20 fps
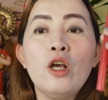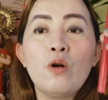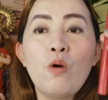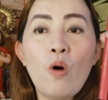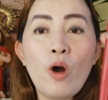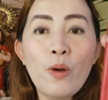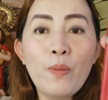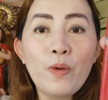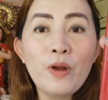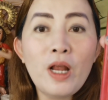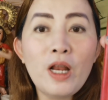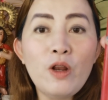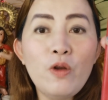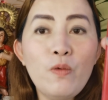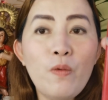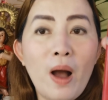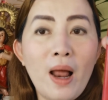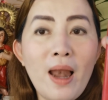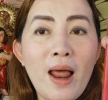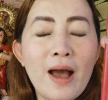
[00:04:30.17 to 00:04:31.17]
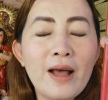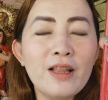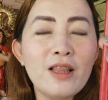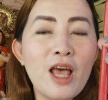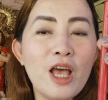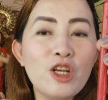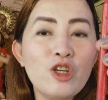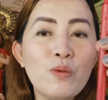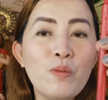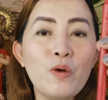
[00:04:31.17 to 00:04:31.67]
Kung kayo pinaniwala at
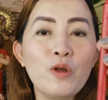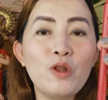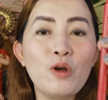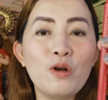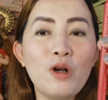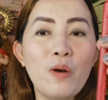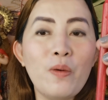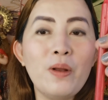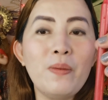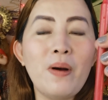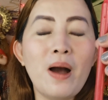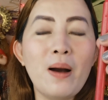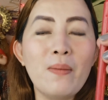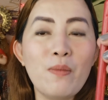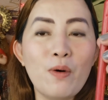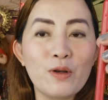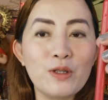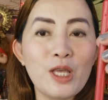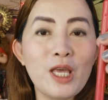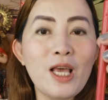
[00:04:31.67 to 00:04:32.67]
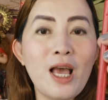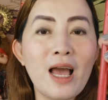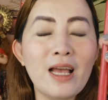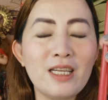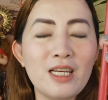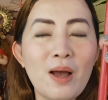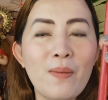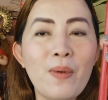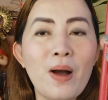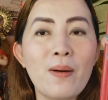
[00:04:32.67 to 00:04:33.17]
naisip po itong gawin mga bossing,
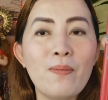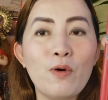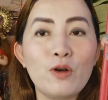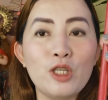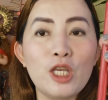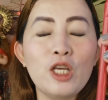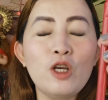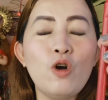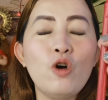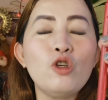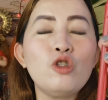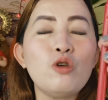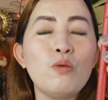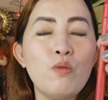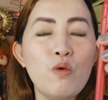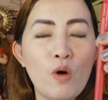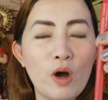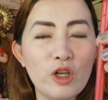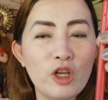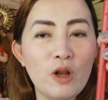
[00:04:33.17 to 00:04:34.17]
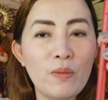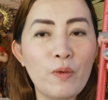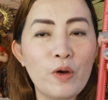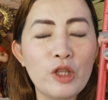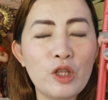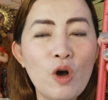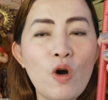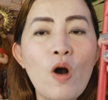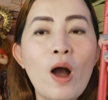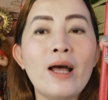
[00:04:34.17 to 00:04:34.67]
asya mga bossing ko, subukan nyo na po
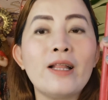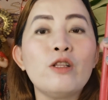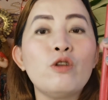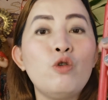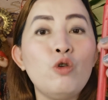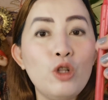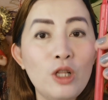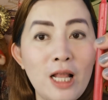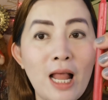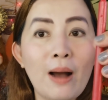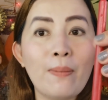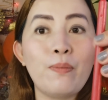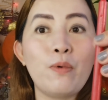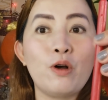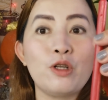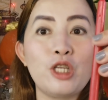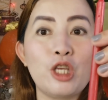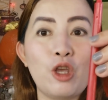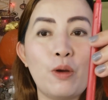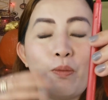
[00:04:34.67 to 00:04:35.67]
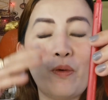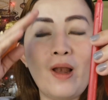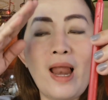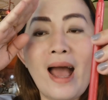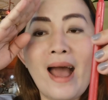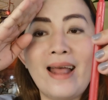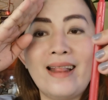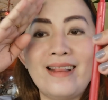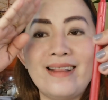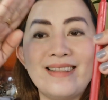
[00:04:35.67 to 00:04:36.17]
ito at good luck po sa inyo po
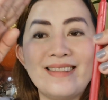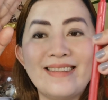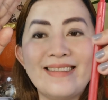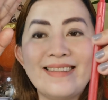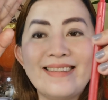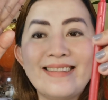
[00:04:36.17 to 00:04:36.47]
lahat.